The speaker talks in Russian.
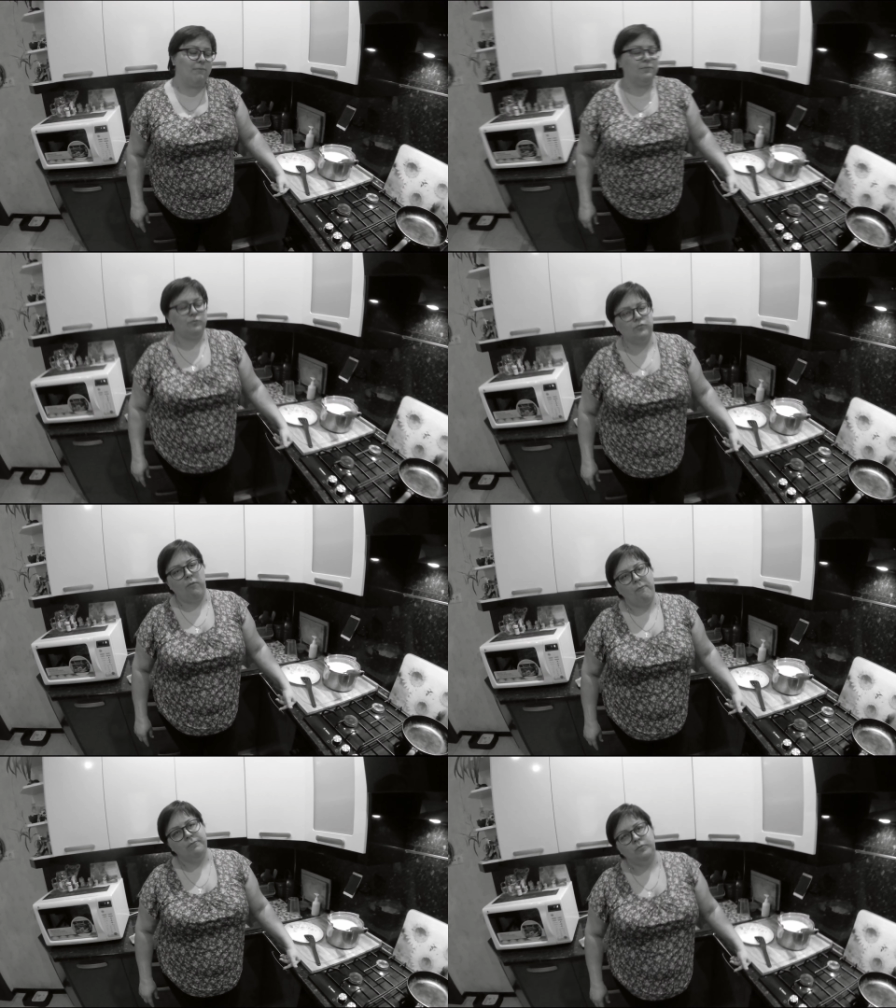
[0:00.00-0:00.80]

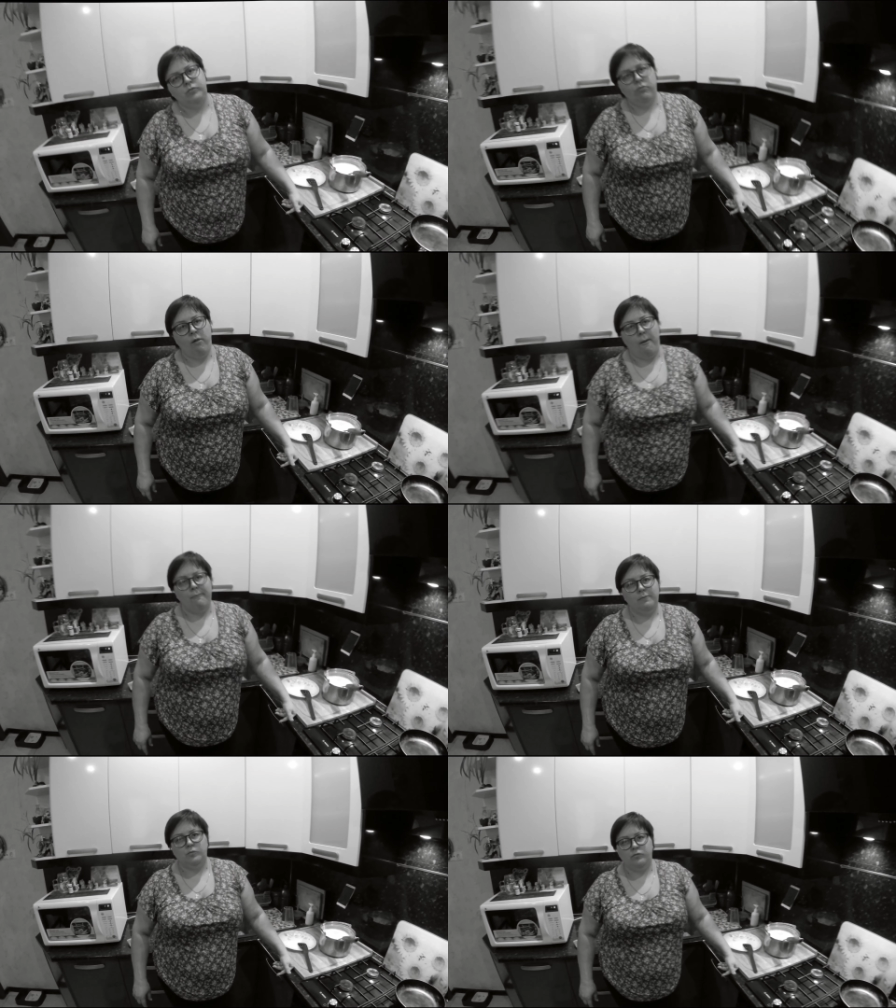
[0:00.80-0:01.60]
Толще блины,
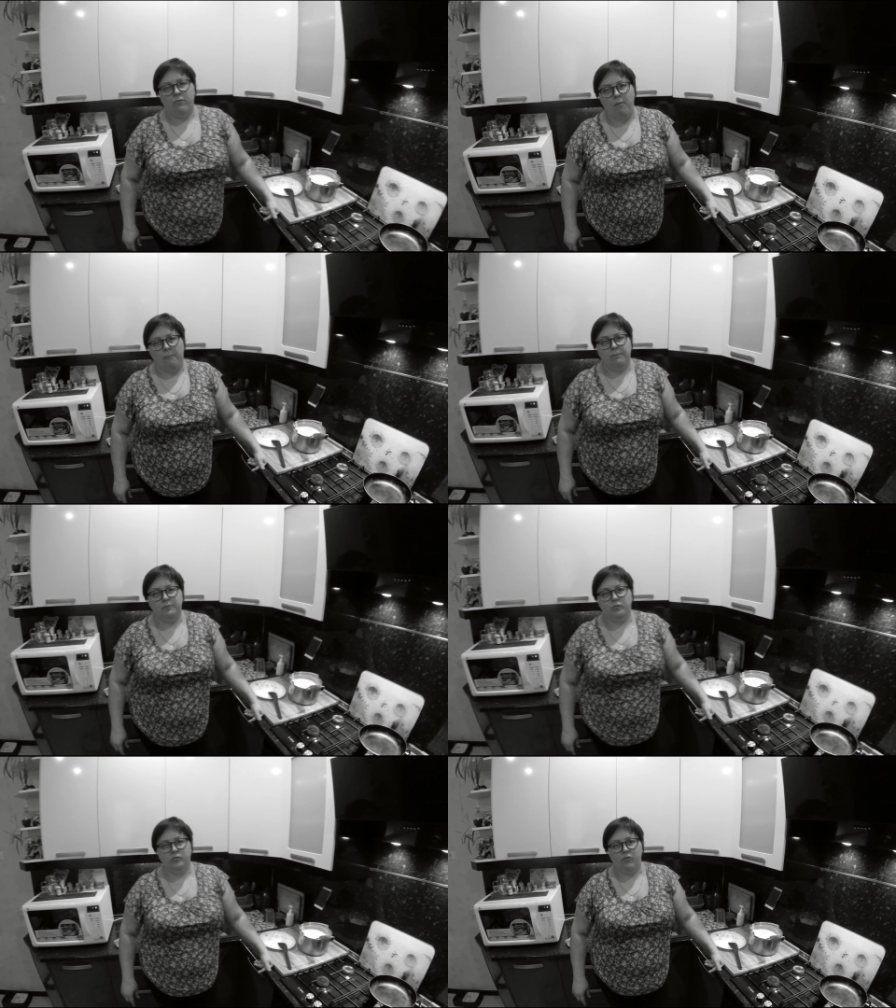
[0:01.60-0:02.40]
выше торт.